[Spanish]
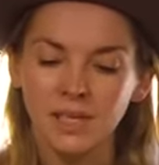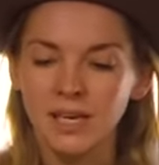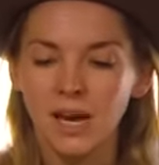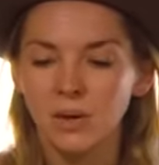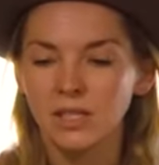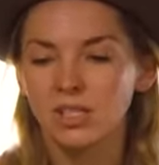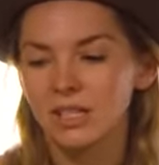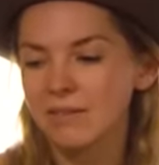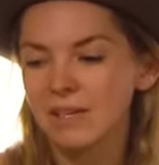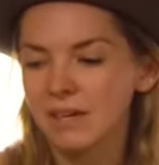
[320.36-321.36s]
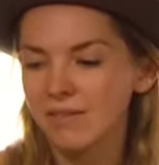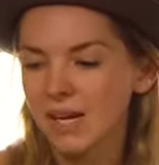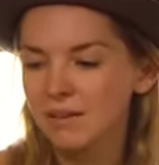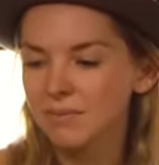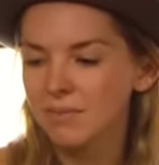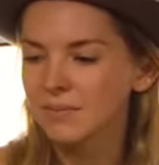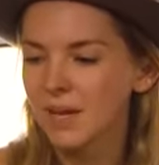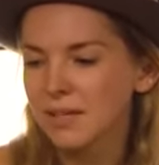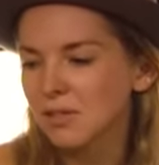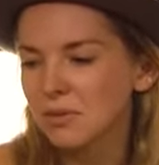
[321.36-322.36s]
una camioneta.
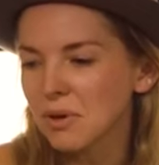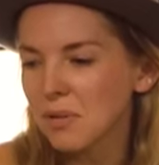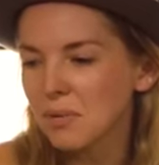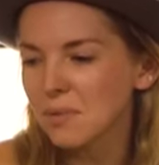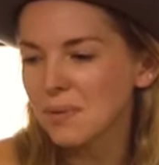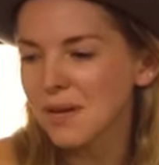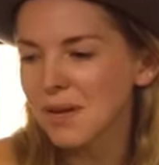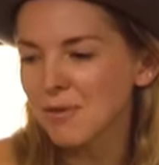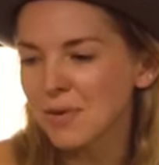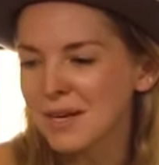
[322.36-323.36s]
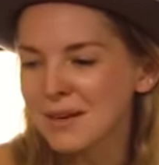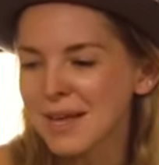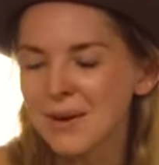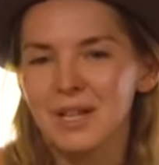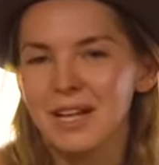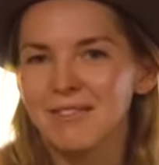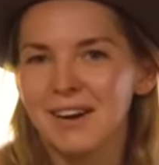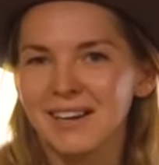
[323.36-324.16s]
No sé si eso terminará algún día.